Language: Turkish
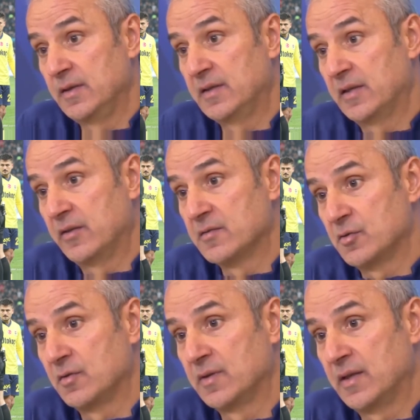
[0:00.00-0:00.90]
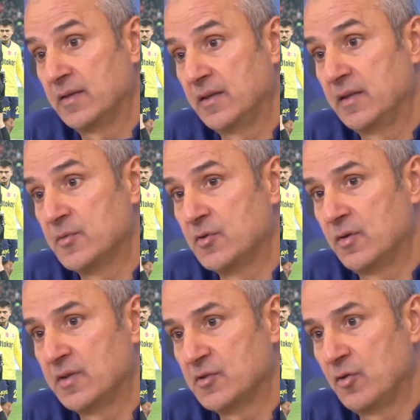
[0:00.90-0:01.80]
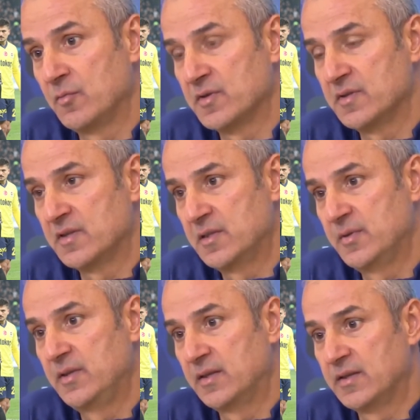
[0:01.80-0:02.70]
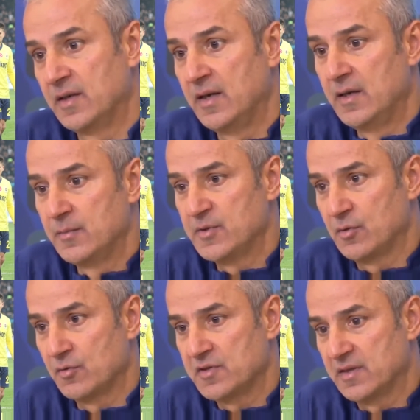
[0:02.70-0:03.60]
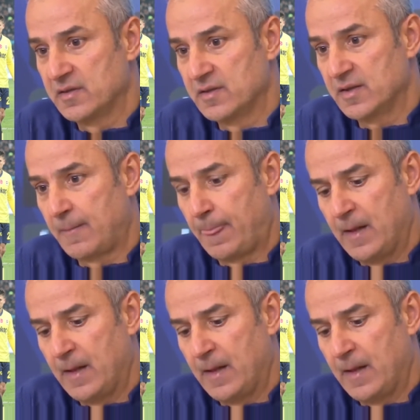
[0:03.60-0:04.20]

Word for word: ilk devrenin sonunda yediğimiz golle soyunmadasının 2-1'lik bir sonuçla girdik.